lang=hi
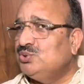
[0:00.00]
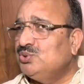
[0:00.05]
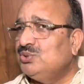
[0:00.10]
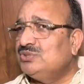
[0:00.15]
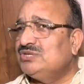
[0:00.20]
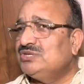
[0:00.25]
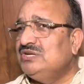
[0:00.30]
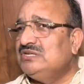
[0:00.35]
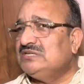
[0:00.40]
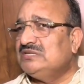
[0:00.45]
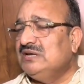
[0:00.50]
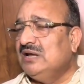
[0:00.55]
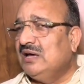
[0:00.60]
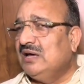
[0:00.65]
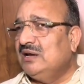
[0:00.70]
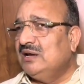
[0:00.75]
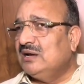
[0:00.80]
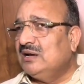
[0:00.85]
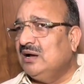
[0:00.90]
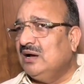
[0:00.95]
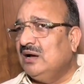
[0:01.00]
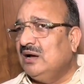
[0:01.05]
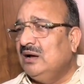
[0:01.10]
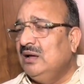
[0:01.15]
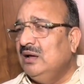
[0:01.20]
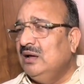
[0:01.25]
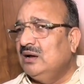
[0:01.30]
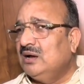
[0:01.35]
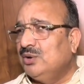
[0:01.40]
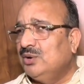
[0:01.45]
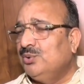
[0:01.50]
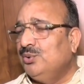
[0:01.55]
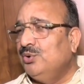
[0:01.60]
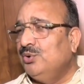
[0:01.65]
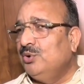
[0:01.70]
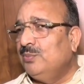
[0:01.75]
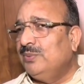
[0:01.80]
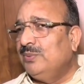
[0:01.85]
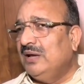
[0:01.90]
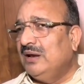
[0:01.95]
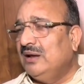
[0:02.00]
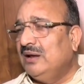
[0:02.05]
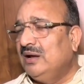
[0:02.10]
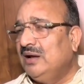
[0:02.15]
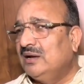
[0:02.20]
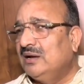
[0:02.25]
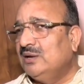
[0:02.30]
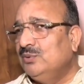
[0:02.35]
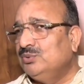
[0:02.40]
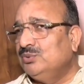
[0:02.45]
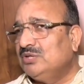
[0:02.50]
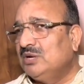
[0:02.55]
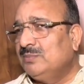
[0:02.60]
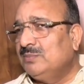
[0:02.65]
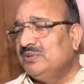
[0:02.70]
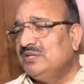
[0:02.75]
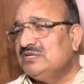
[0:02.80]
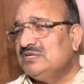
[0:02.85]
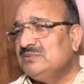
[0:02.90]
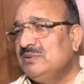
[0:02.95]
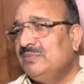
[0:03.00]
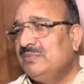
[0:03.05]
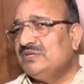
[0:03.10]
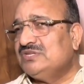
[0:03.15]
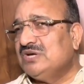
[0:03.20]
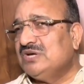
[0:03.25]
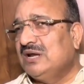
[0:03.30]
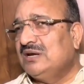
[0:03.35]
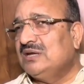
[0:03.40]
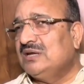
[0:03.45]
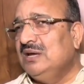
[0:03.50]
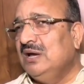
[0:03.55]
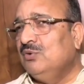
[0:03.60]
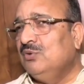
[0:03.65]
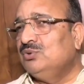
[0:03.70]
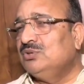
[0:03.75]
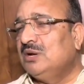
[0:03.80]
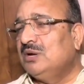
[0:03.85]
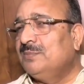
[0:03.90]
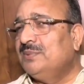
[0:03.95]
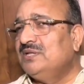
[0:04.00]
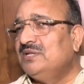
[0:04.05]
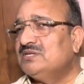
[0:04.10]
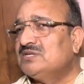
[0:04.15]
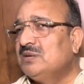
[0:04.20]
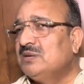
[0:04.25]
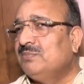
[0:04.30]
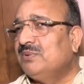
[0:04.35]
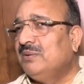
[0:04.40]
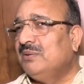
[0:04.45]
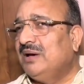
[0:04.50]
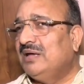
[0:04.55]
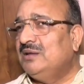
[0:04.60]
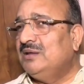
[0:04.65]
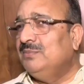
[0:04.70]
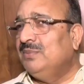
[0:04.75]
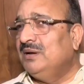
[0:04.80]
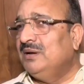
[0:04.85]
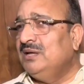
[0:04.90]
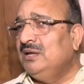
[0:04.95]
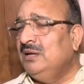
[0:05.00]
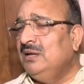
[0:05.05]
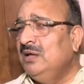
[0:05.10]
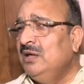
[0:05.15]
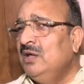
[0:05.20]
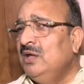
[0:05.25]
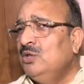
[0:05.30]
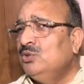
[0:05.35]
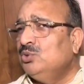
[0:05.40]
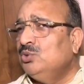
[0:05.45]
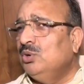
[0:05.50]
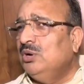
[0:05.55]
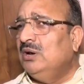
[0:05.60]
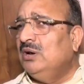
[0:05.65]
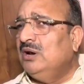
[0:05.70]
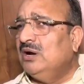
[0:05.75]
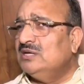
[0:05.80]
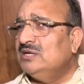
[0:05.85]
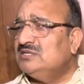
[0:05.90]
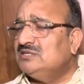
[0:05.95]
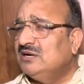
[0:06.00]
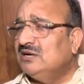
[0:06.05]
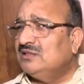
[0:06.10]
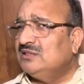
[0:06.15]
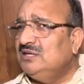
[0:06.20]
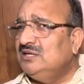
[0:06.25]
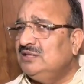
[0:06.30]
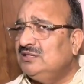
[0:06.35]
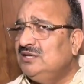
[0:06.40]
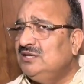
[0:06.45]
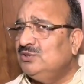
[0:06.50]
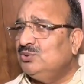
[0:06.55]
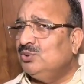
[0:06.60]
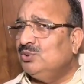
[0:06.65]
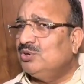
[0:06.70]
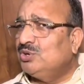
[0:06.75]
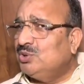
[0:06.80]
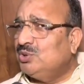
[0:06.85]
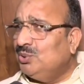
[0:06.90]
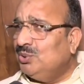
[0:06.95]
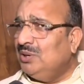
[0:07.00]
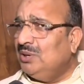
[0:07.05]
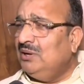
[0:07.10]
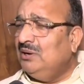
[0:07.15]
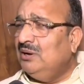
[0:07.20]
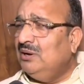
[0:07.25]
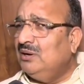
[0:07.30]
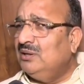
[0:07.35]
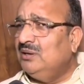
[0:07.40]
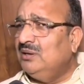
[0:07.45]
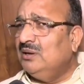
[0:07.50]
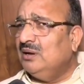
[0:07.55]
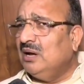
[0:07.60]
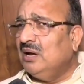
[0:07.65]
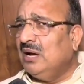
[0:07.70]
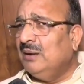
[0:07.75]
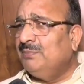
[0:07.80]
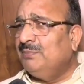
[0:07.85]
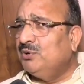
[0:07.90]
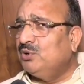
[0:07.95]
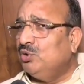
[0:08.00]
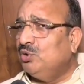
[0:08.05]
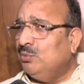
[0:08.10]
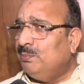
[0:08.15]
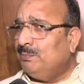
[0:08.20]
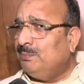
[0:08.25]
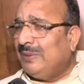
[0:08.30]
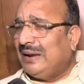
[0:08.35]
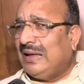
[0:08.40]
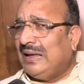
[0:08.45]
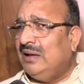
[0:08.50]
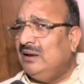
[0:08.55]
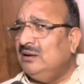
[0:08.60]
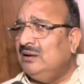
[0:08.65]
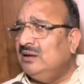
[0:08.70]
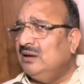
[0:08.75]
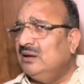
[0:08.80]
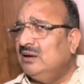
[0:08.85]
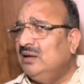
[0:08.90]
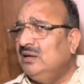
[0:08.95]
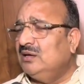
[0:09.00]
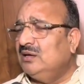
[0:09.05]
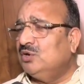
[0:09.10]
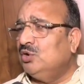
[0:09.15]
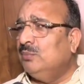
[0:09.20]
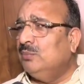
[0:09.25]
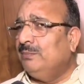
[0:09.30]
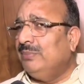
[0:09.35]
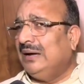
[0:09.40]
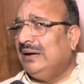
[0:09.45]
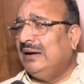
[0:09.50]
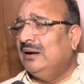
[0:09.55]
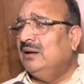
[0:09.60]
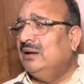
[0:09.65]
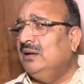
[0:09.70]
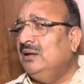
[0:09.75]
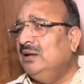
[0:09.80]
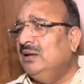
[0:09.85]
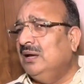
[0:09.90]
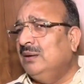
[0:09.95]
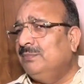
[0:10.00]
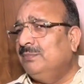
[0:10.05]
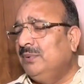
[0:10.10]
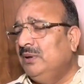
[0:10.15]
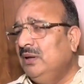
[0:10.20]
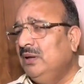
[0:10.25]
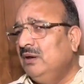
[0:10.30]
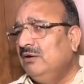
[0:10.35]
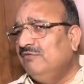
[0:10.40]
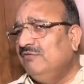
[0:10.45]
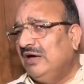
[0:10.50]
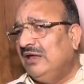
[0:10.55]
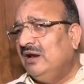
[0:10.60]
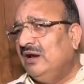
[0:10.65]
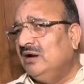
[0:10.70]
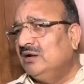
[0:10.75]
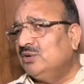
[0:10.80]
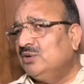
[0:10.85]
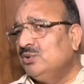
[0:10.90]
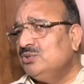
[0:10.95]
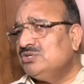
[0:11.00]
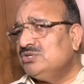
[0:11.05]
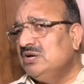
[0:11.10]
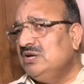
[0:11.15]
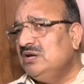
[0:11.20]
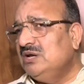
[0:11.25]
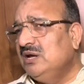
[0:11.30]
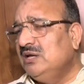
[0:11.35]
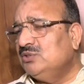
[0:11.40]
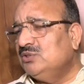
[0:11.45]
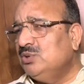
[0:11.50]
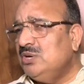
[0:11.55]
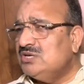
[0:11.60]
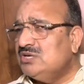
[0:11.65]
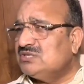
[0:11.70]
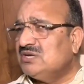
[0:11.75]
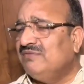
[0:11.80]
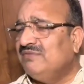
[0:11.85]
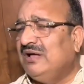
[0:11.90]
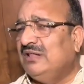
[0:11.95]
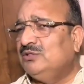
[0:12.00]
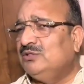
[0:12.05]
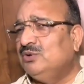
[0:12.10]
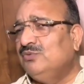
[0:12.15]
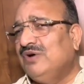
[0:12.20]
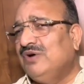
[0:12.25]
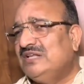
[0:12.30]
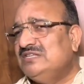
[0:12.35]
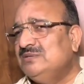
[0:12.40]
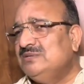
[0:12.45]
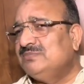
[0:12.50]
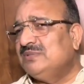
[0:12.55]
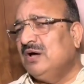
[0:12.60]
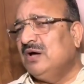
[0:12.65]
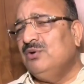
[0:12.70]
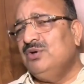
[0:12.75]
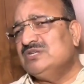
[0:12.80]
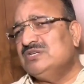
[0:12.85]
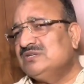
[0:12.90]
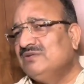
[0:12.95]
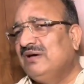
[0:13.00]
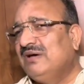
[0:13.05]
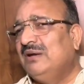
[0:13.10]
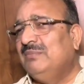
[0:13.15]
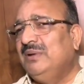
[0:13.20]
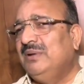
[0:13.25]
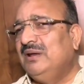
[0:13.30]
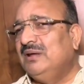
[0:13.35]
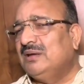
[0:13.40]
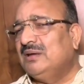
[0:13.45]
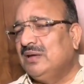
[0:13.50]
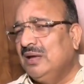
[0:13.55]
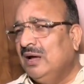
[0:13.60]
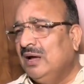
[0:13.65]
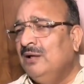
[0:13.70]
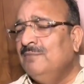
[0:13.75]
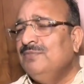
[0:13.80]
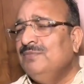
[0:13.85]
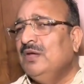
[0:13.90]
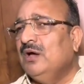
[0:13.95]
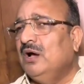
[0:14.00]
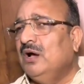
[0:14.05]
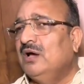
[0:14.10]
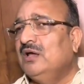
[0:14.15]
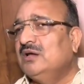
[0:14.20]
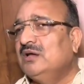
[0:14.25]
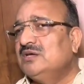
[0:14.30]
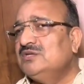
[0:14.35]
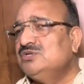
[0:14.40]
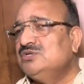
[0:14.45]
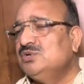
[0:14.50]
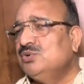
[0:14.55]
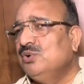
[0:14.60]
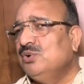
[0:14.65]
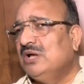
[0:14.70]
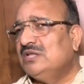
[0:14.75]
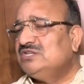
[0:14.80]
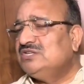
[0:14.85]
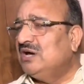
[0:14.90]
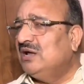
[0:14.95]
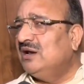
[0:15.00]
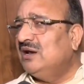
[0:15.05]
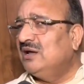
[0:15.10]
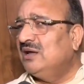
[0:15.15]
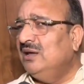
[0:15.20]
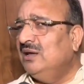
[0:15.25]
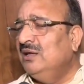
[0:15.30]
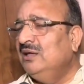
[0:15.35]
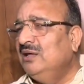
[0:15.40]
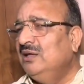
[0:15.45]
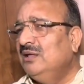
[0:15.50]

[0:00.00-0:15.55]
शोर से इस नारे का करोड़ों रुपया लगा के उत्तर प्रदेश में प्रचार किया उत्तर प्रदेश की प्रभारी बनी तो लड़ सकती थी तो क्यों नहीं लड़ी आप क्यों पलायन कर गई क्यों भाग गई आप वायनाड क्यों चली गई तो ये सवाल तो वाजिब था ये सवाल मैंने किया अगर किसी को अच्छा लगे